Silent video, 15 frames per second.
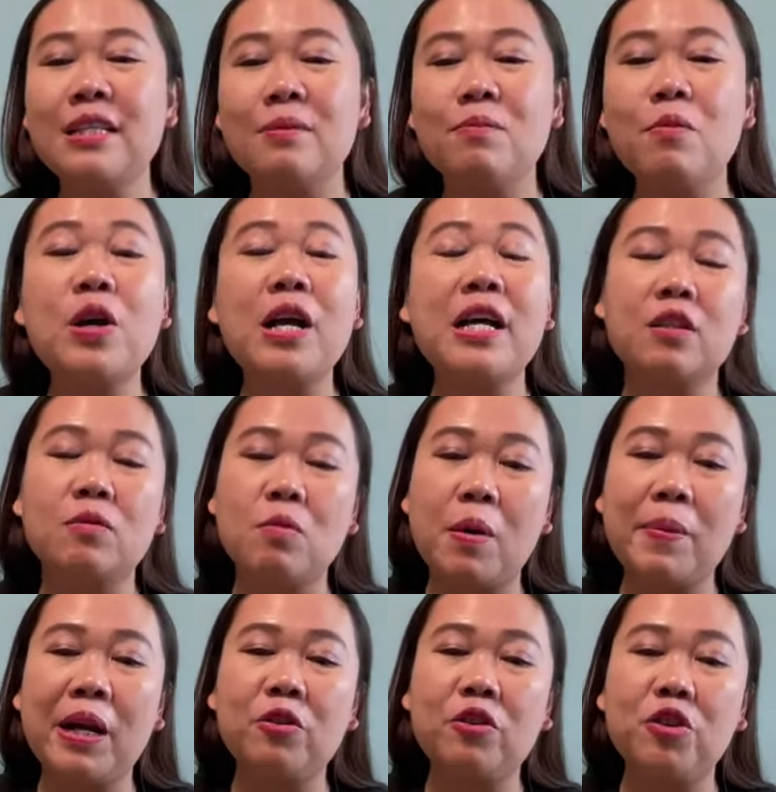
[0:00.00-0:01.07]
Semoga semua
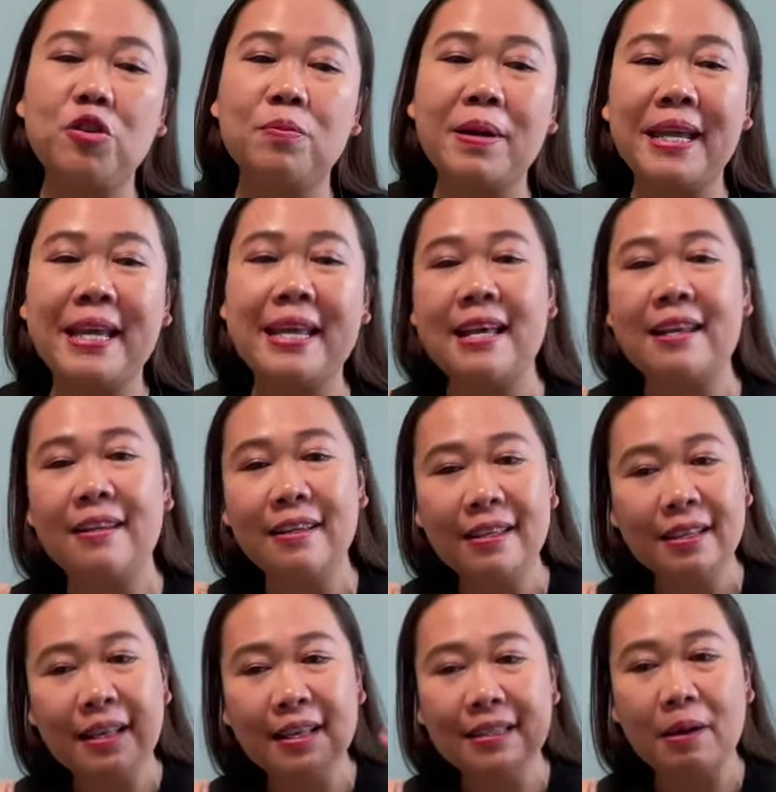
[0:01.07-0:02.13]
makhluk hidup bahagia dan
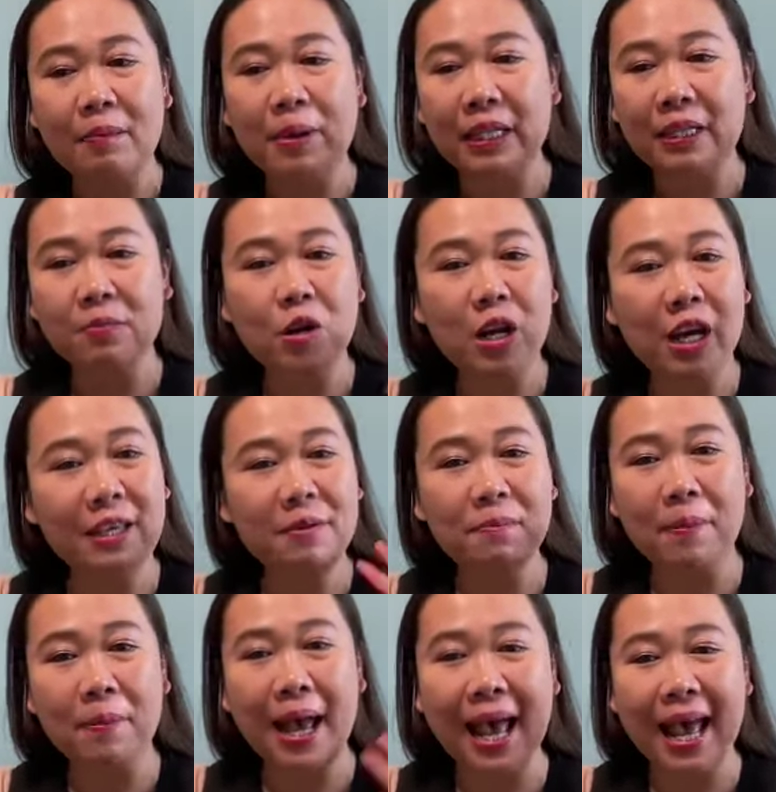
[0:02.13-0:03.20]
sampai ketemu lagi.
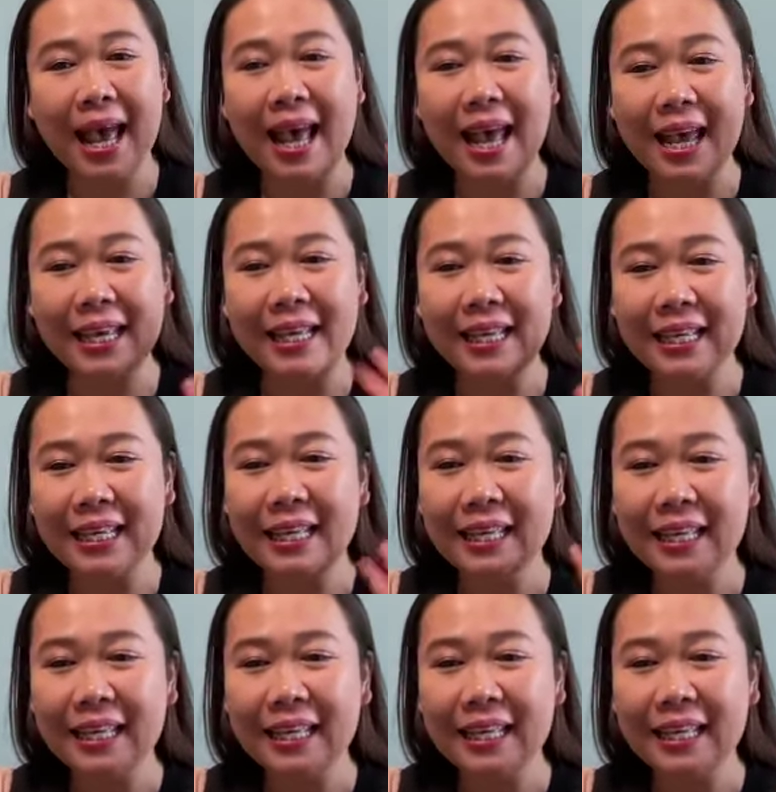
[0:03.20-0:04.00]
Bye-bye.